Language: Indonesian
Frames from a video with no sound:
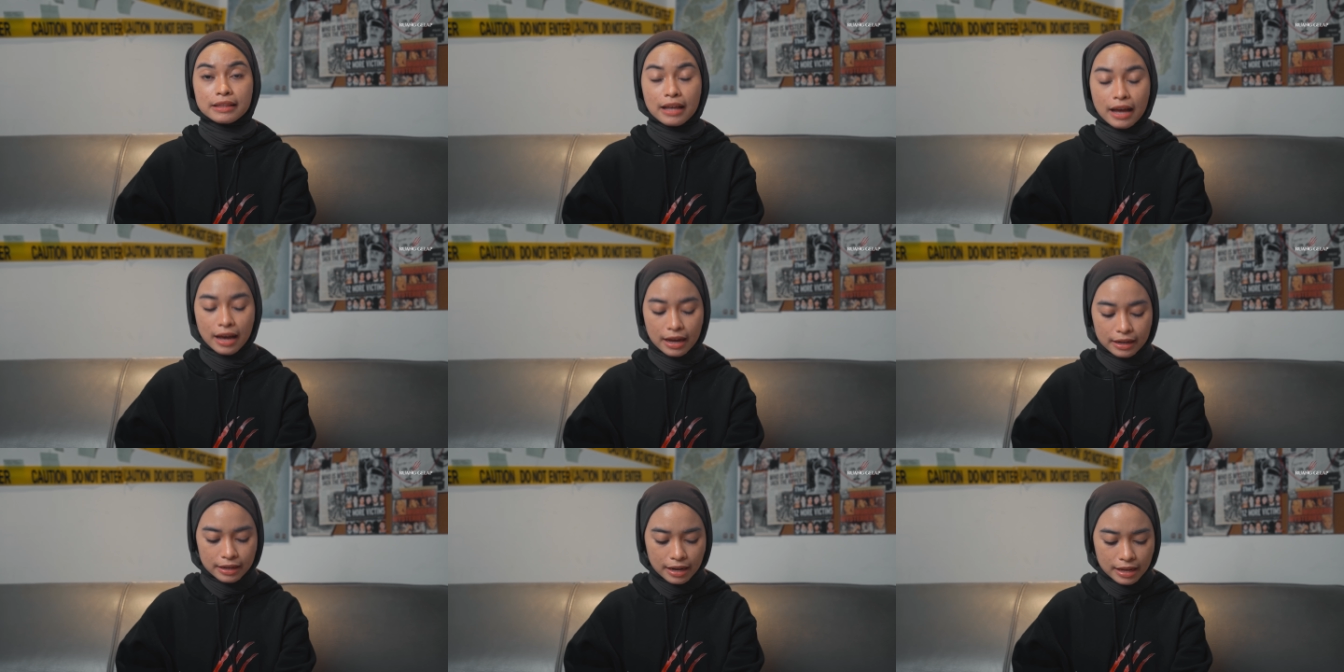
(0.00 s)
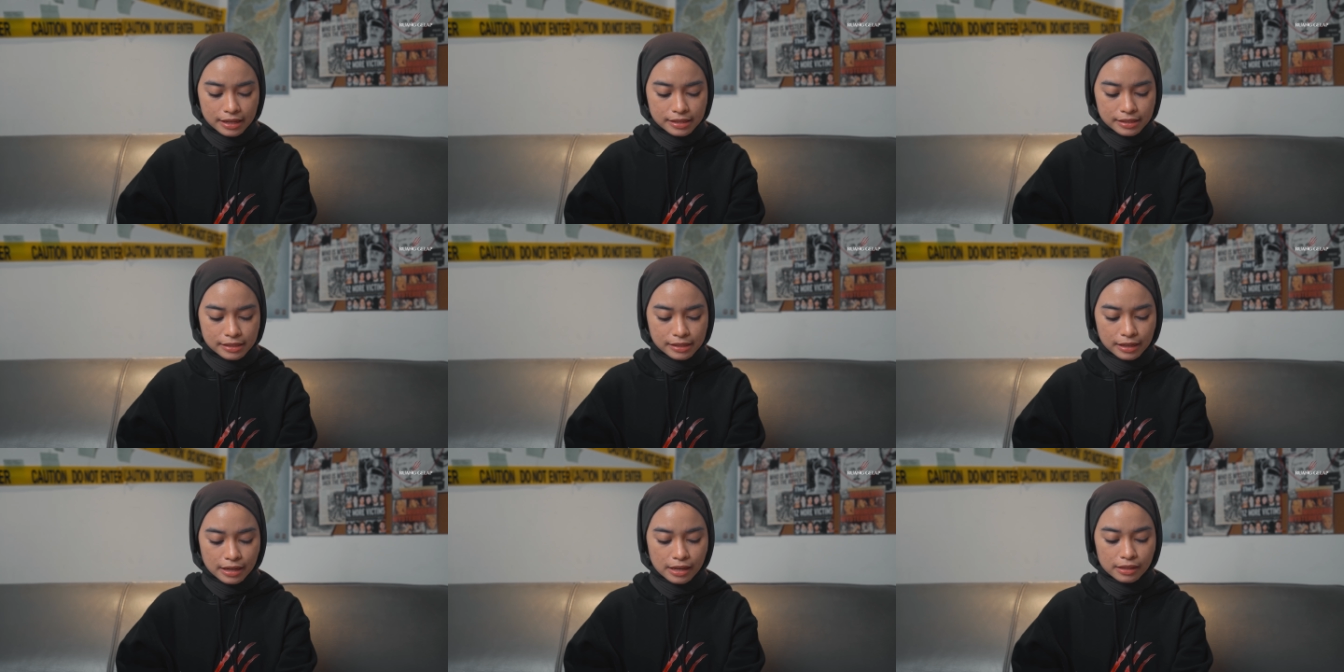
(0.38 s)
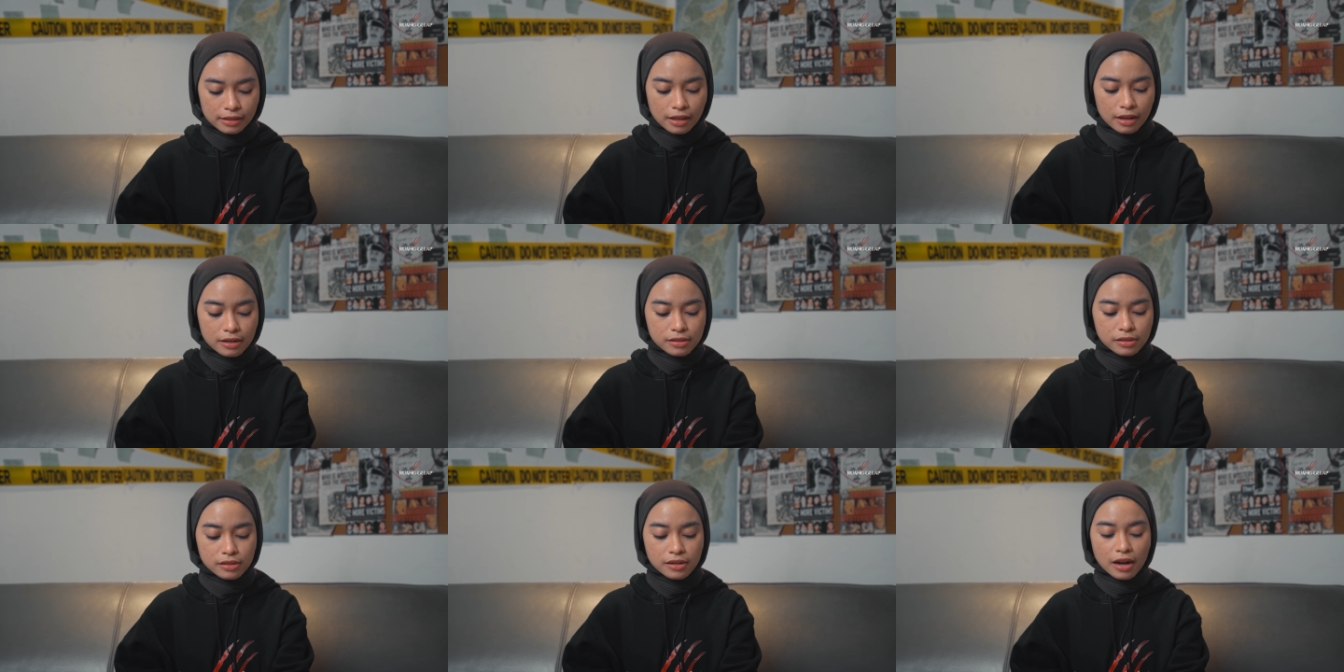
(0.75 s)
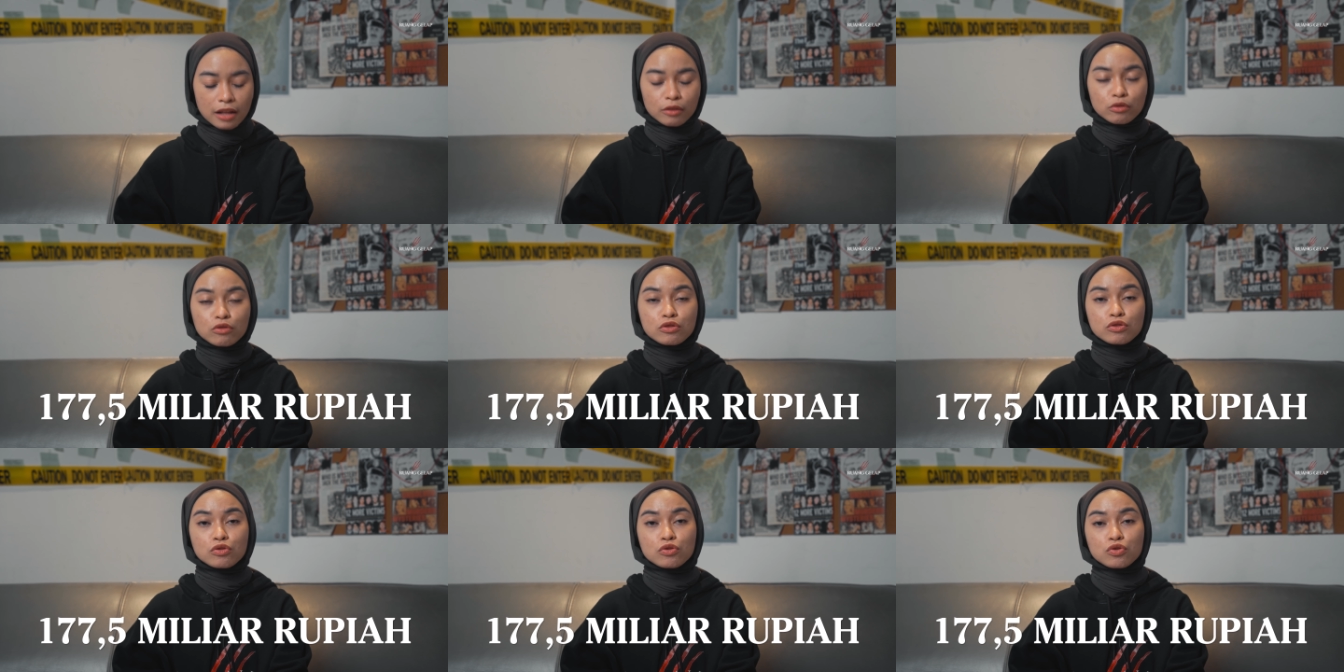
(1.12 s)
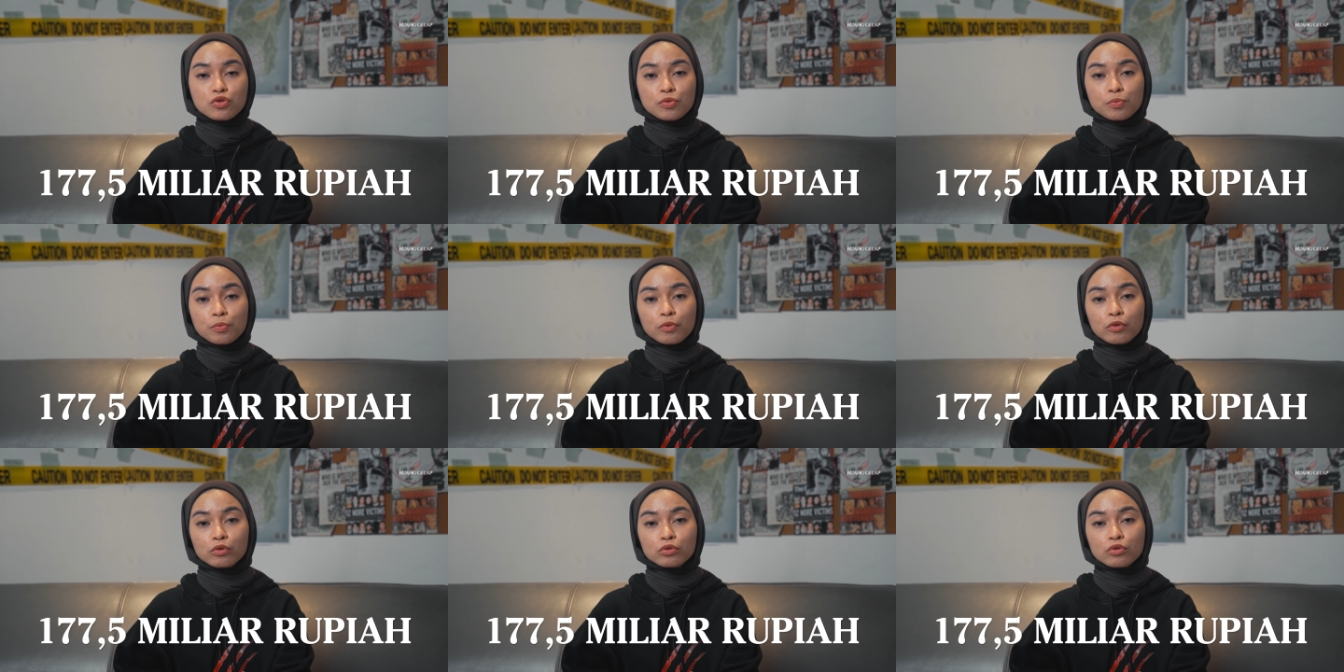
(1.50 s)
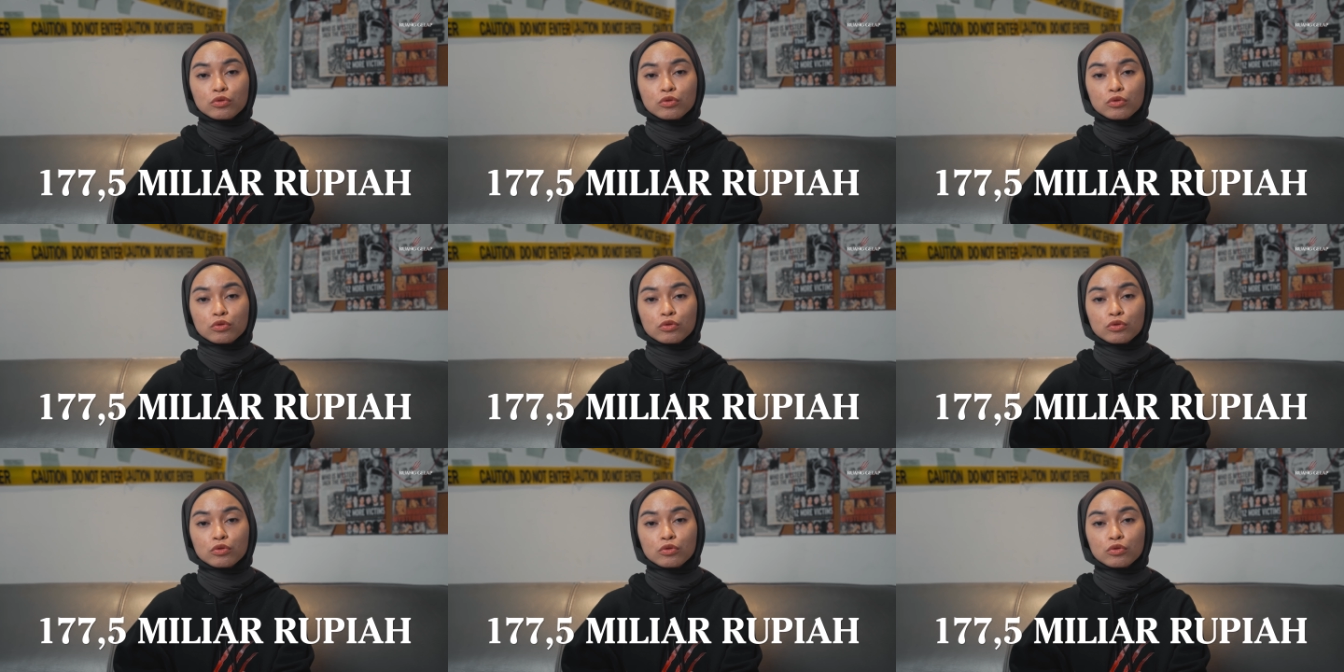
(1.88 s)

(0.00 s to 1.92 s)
tahanan sekitar 177,5